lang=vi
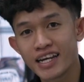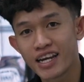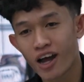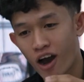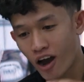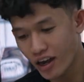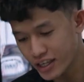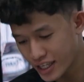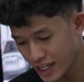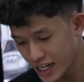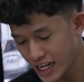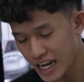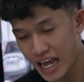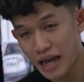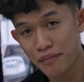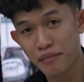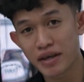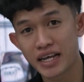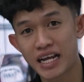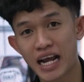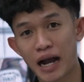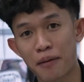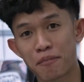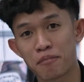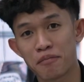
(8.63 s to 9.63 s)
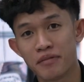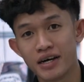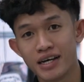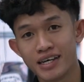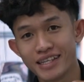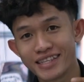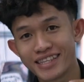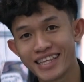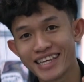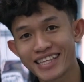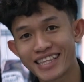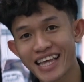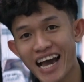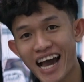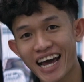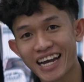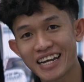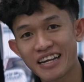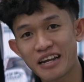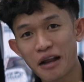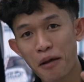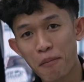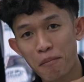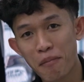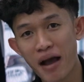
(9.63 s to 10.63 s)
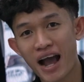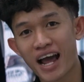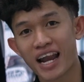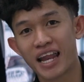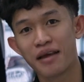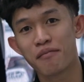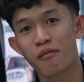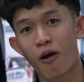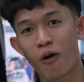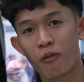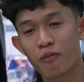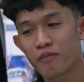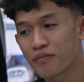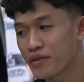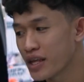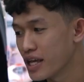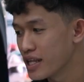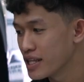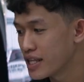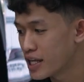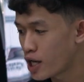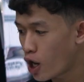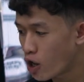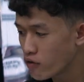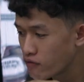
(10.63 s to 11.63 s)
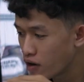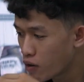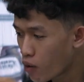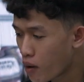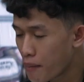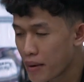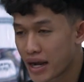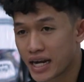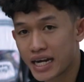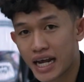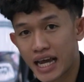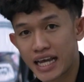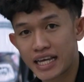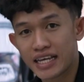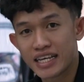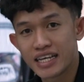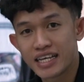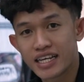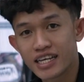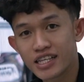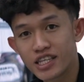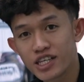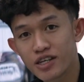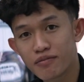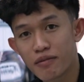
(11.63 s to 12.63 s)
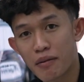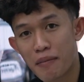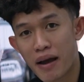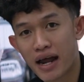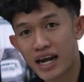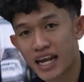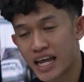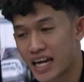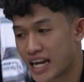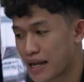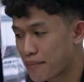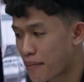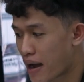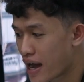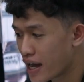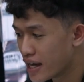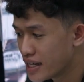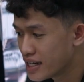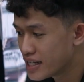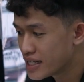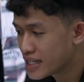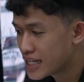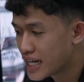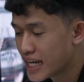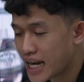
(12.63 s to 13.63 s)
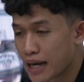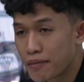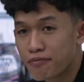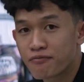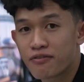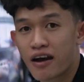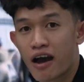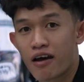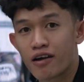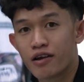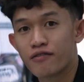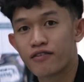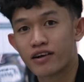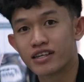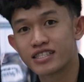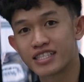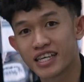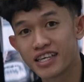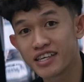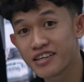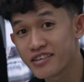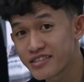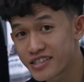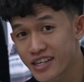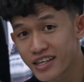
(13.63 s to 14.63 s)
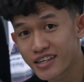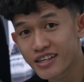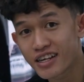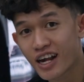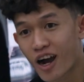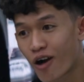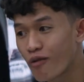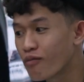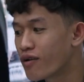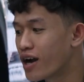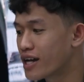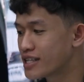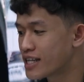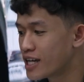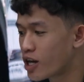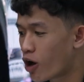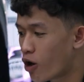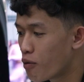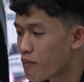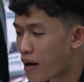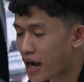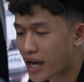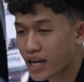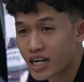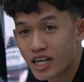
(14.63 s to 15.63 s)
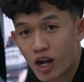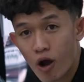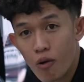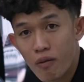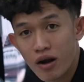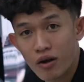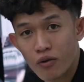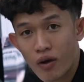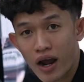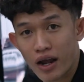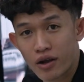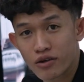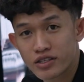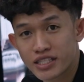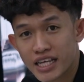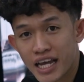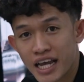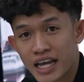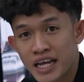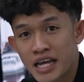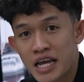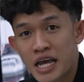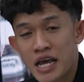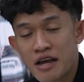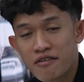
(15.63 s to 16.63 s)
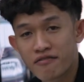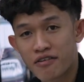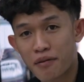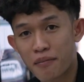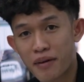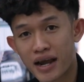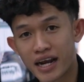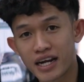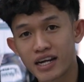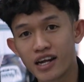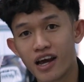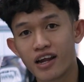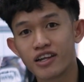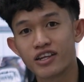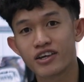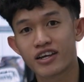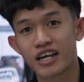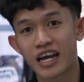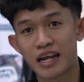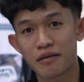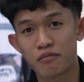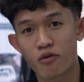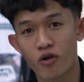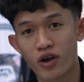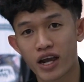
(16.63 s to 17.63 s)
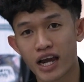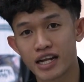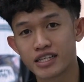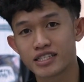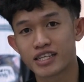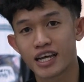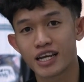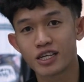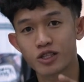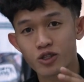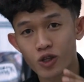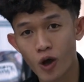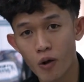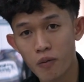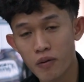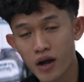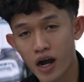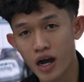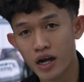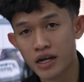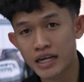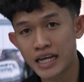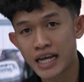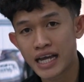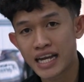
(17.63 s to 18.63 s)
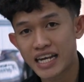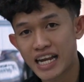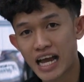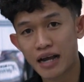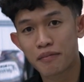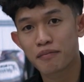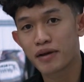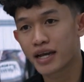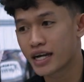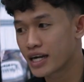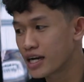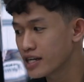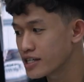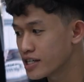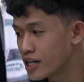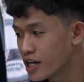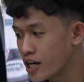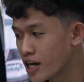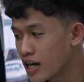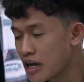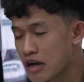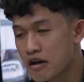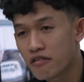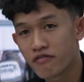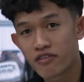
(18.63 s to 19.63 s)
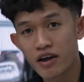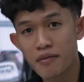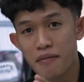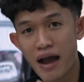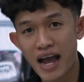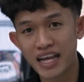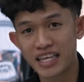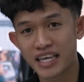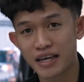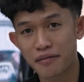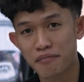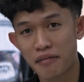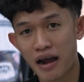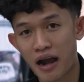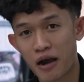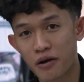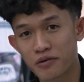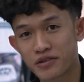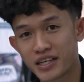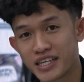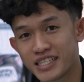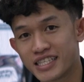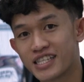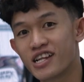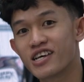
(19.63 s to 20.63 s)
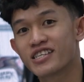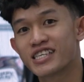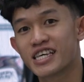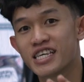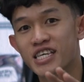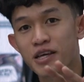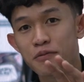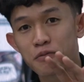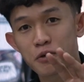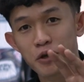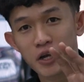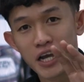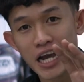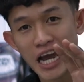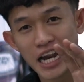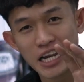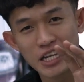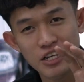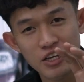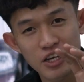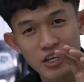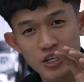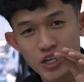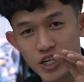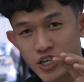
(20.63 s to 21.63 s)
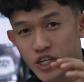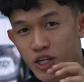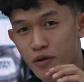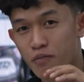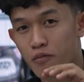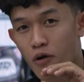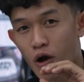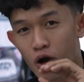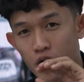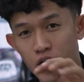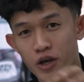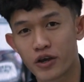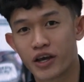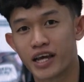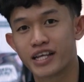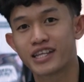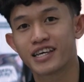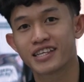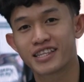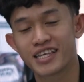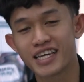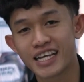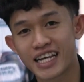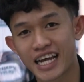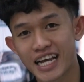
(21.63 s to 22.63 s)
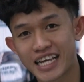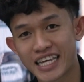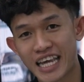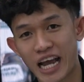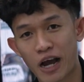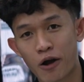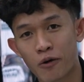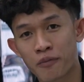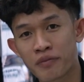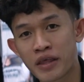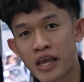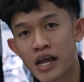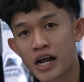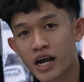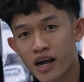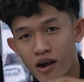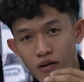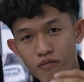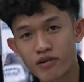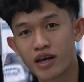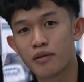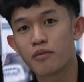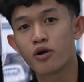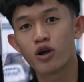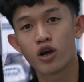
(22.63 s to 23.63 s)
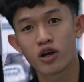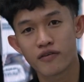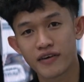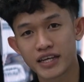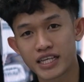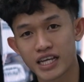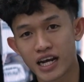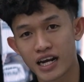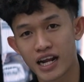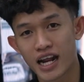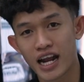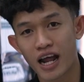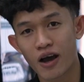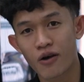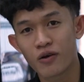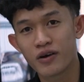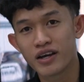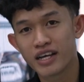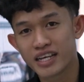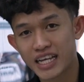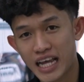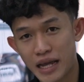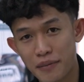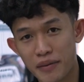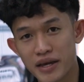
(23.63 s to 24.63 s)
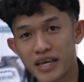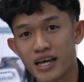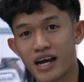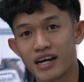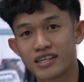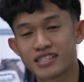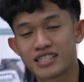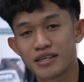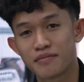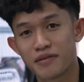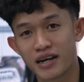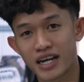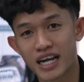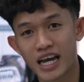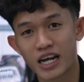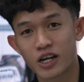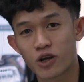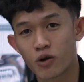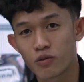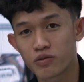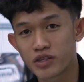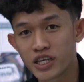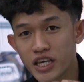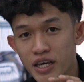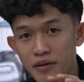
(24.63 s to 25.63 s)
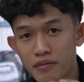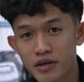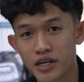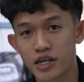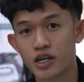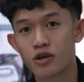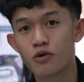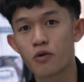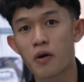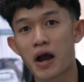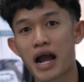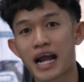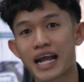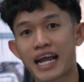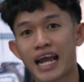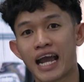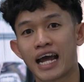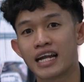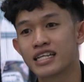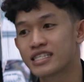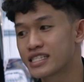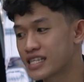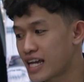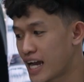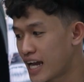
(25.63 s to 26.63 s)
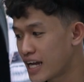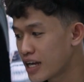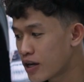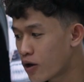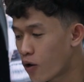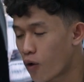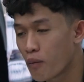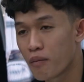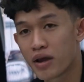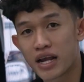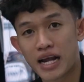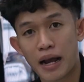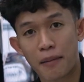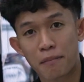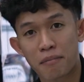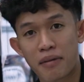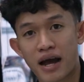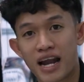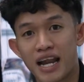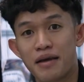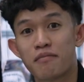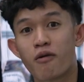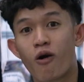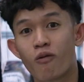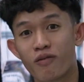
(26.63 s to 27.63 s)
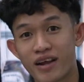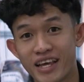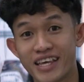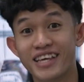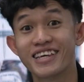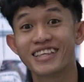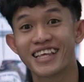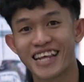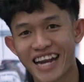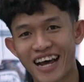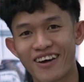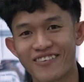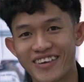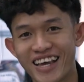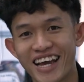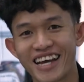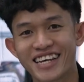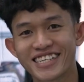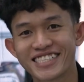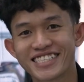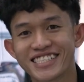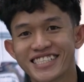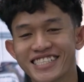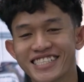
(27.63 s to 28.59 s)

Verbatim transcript: Đó chính là bi gầm Titan 301. Thì đối với quả bi này, kích thước về mặt len là 3 inch, khi lắp vào nó vẫn sẽ như zin, không hề thay đổi mặt kết cấu bên ngoài của xe và mang đến cho các anh một cái ánh sáng tốt hơn. Đặc biệt hơn nữa, với 3 nhiệt màu thì nó sẽ giúp cho các anh di chuyển trong mọi điều kiện thời tiết khác nhau, không để mọi người phải chờ đợi lâu. Ngay bây giờ xin mời các anh cùng chiêm ngưỡng qua cái ánh sáng của bi gầm 301 này như thế nào nha.